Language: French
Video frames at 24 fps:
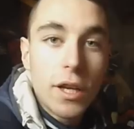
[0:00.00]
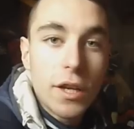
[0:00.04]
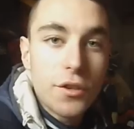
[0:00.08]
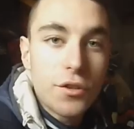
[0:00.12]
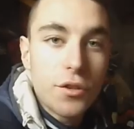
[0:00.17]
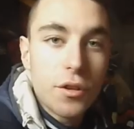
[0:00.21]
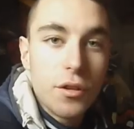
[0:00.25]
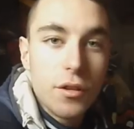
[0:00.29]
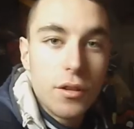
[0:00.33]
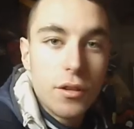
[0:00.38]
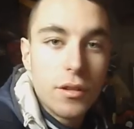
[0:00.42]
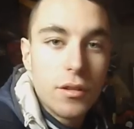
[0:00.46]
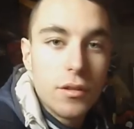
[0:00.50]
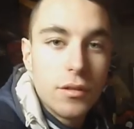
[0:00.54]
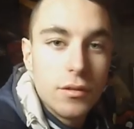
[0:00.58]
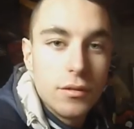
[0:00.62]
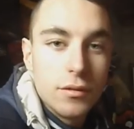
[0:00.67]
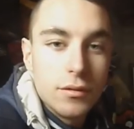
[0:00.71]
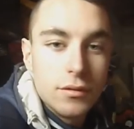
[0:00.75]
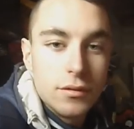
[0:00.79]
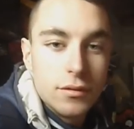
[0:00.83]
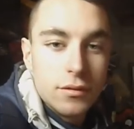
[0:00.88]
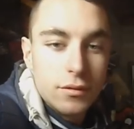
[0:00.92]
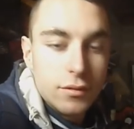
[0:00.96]
questions
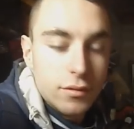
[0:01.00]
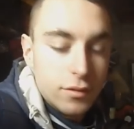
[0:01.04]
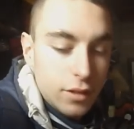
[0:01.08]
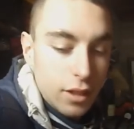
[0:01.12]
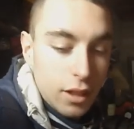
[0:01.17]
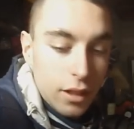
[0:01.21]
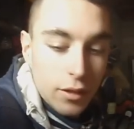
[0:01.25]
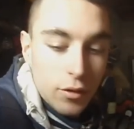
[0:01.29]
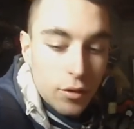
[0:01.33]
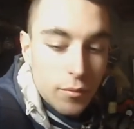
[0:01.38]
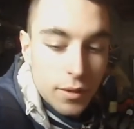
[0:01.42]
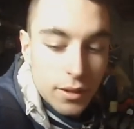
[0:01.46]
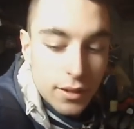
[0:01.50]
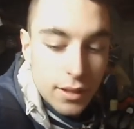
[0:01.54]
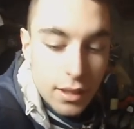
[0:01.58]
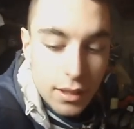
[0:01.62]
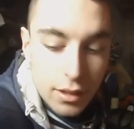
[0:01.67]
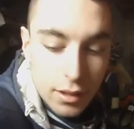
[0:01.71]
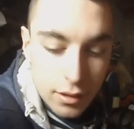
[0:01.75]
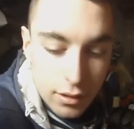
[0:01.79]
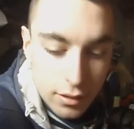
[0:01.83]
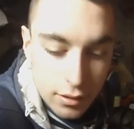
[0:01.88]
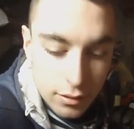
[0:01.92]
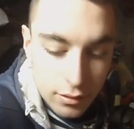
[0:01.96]
dans les commentaires.
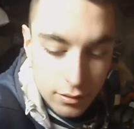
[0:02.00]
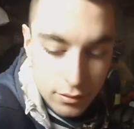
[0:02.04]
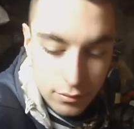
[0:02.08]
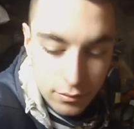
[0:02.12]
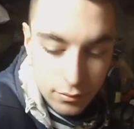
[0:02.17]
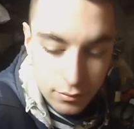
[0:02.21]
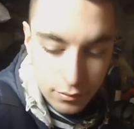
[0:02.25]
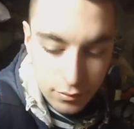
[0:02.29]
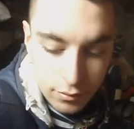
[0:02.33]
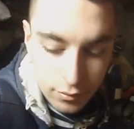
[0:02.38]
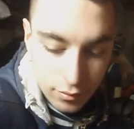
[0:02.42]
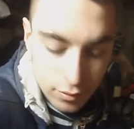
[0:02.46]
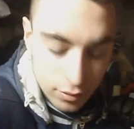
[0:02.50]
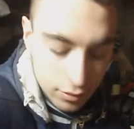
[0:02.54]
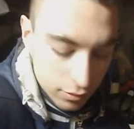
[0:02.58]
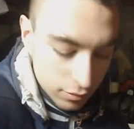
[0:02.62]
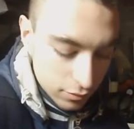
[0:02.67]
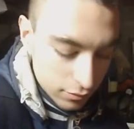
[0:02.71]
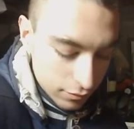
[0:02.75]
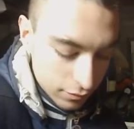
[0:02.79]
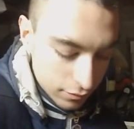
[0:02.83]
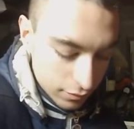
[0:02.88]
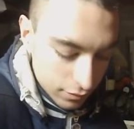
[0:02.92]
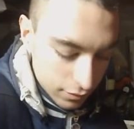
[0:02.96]
voilà.
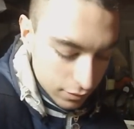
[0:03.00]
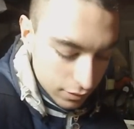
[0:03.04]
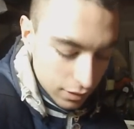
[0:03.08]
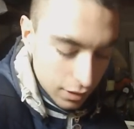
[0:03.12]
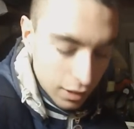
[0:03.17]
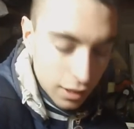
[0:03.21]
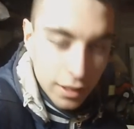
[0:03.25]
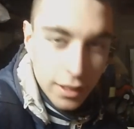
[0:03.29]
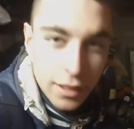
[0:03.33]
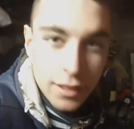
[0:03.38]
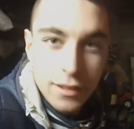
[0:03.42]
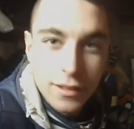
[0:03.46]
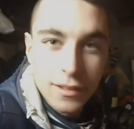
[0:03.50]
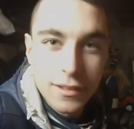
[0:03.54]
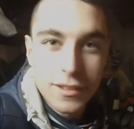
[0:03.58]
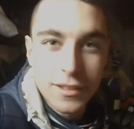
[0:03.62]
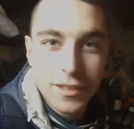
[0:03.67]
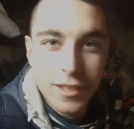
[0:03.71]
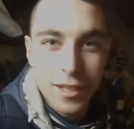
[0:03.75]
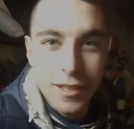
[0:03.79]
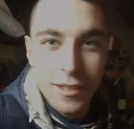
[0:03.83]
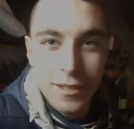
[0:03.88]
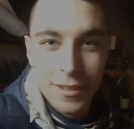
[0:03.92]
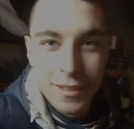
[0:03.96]
Allez,
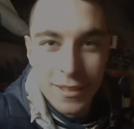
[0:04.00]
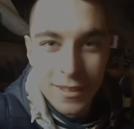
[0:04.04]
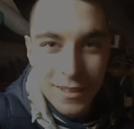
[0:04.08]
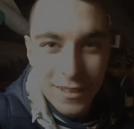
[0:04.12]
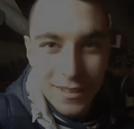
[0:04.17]
ciao